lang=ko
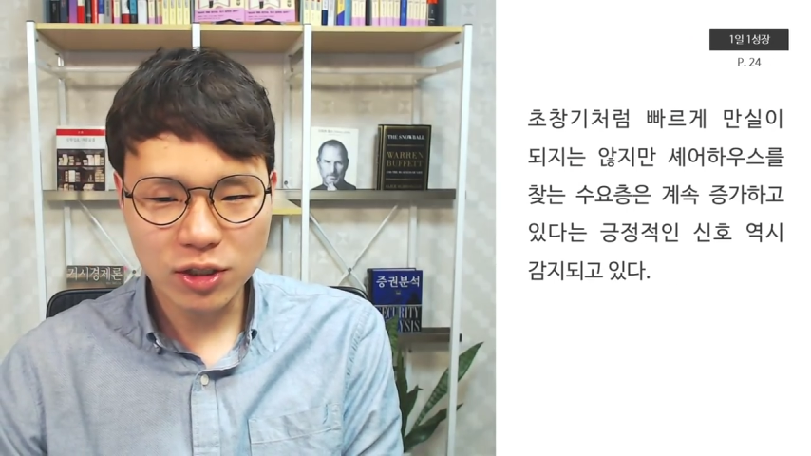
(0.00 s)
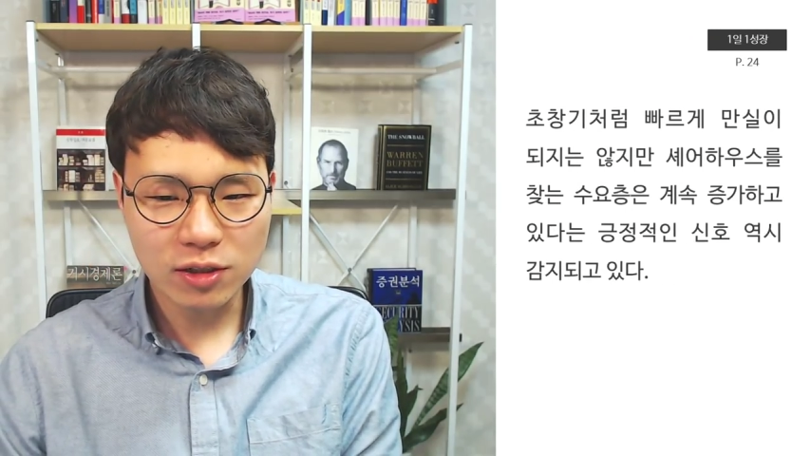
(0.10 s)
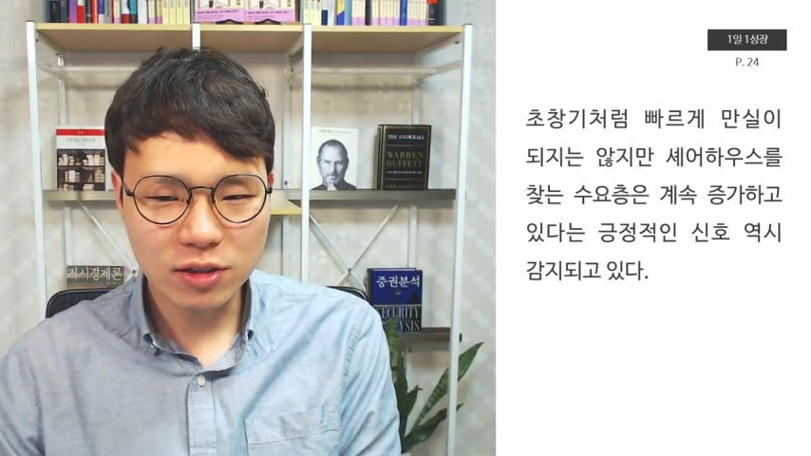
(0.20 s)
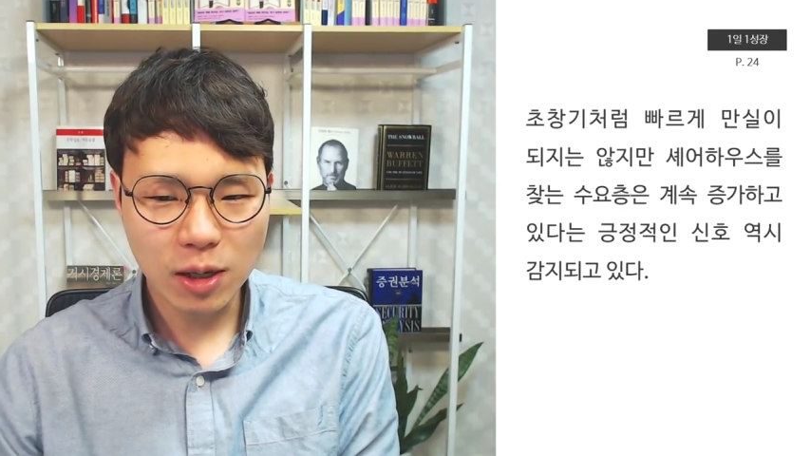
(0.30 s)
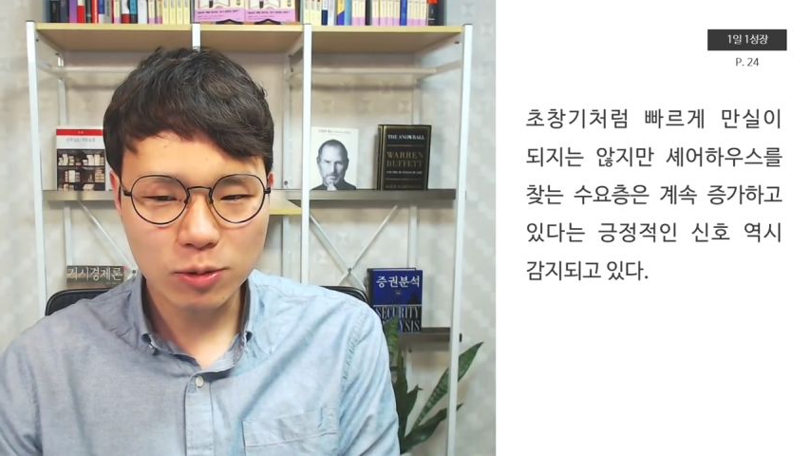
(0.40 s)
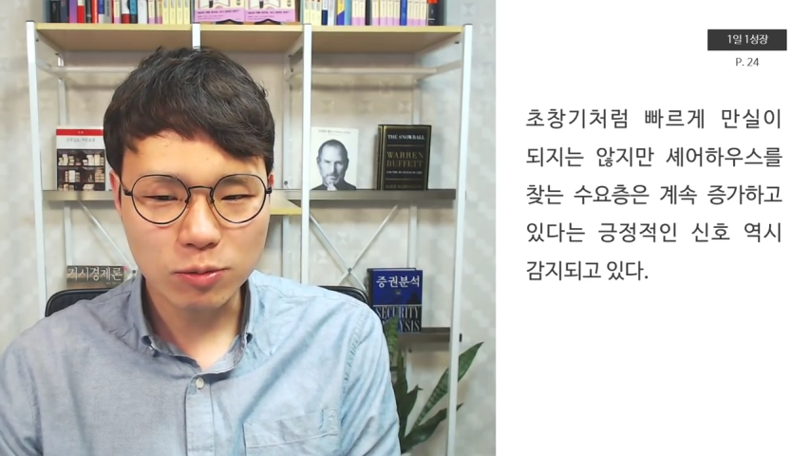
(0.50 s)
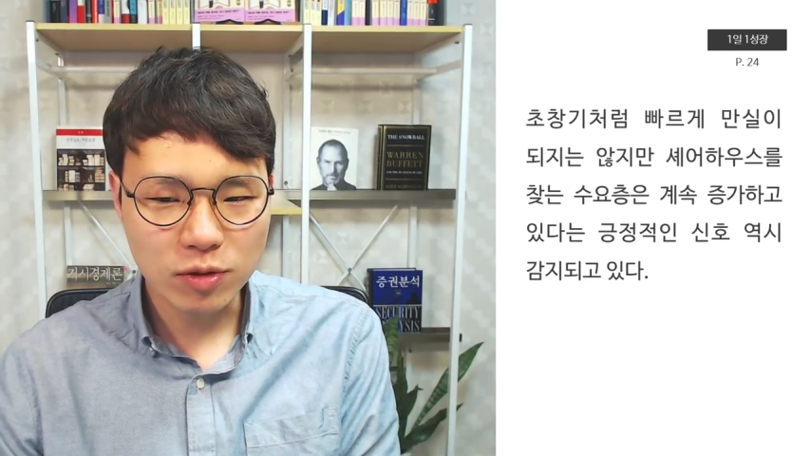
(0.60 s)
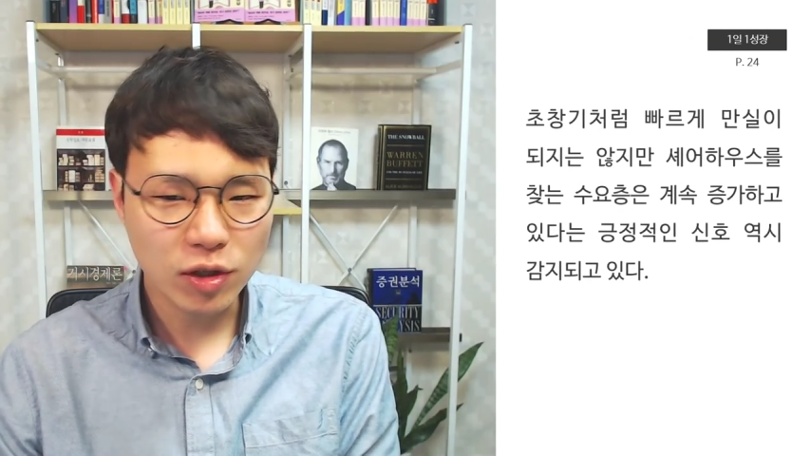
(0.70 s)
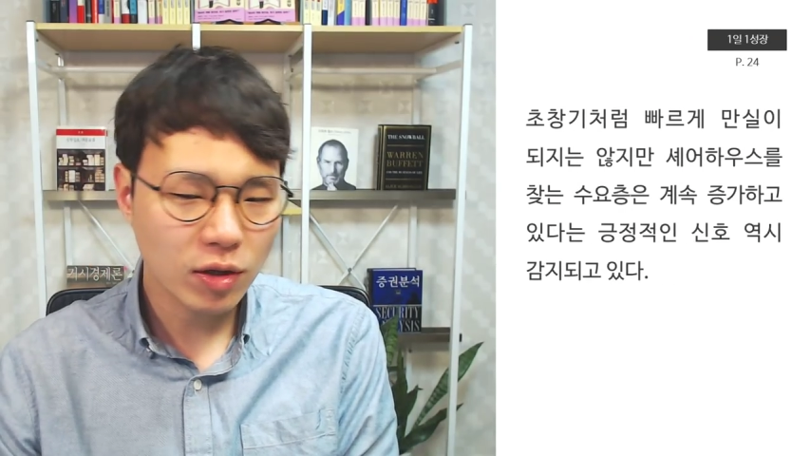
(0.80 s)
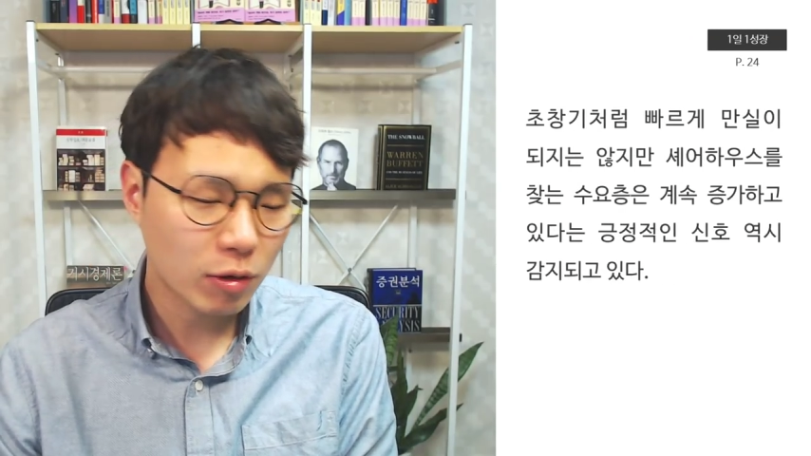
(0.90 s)
찾는 사람이 점점
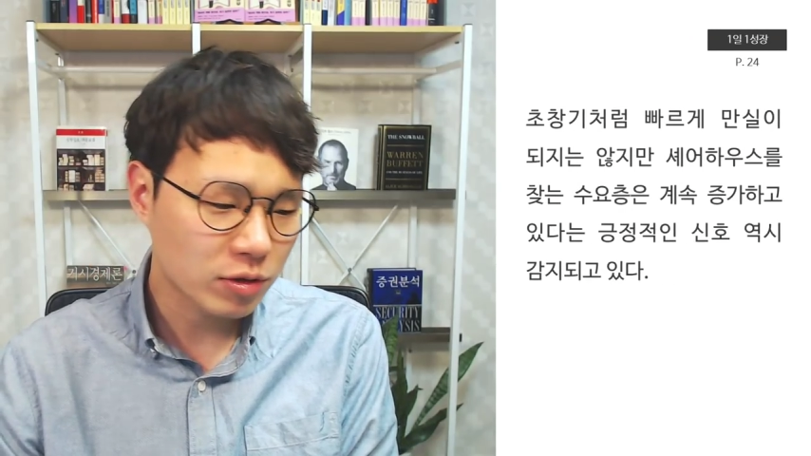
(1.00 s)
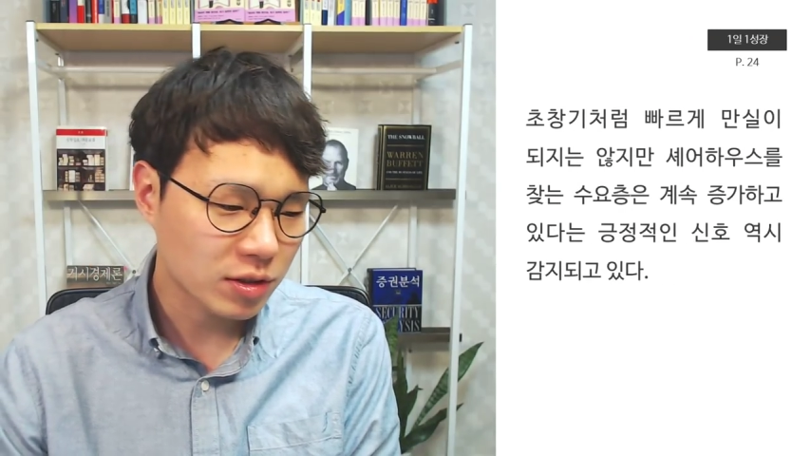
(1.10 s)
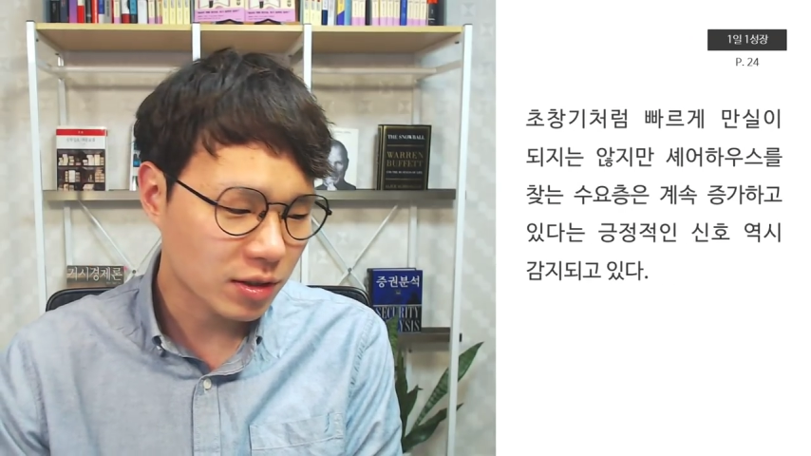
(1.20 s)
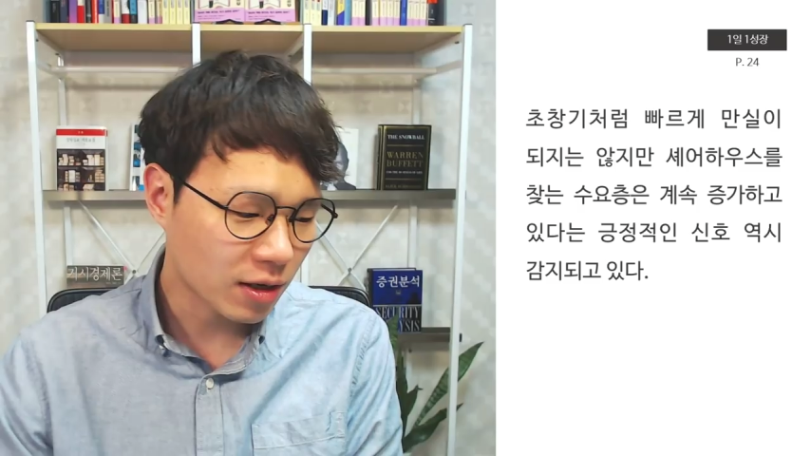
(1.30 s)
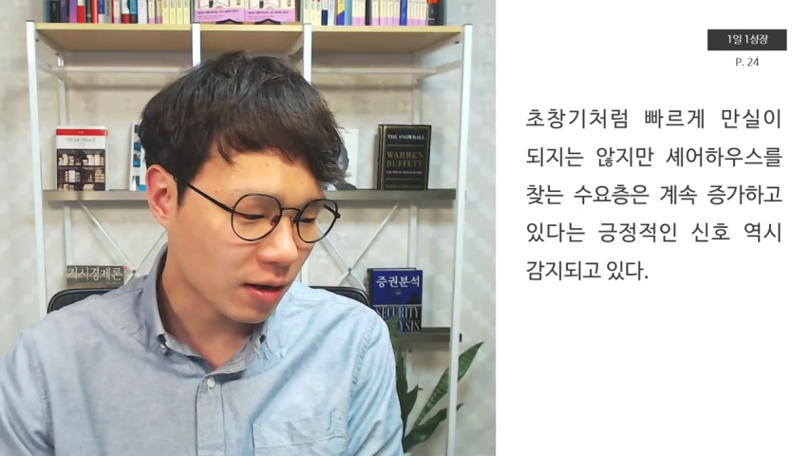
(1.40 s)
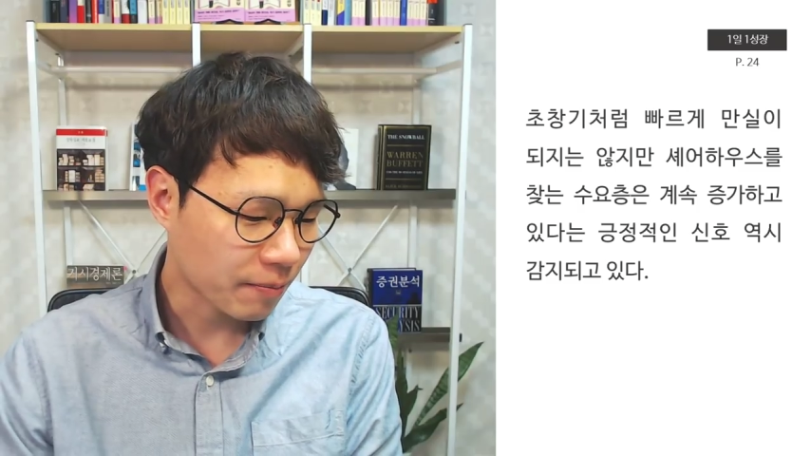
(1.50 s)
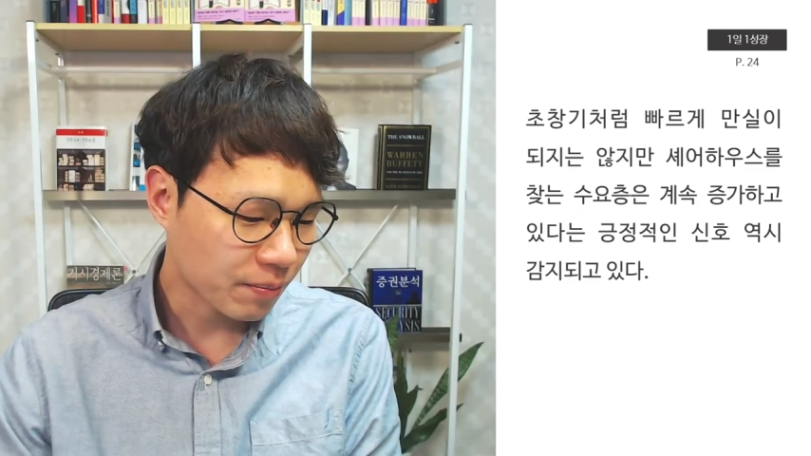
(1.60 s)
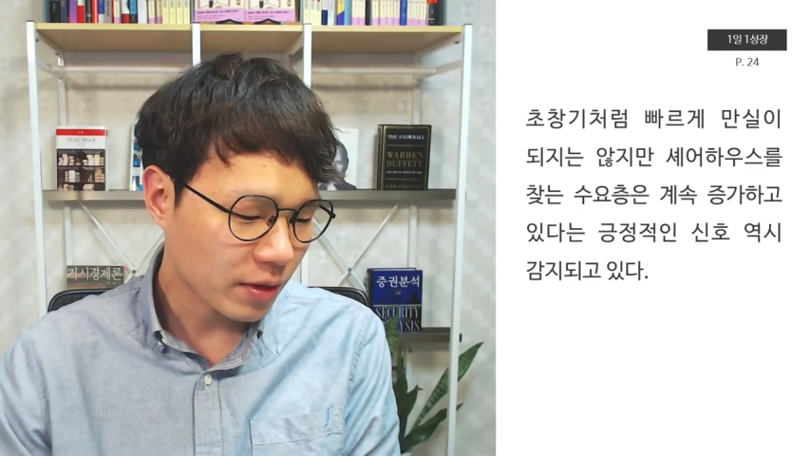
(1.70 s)
늘어나고 있으니까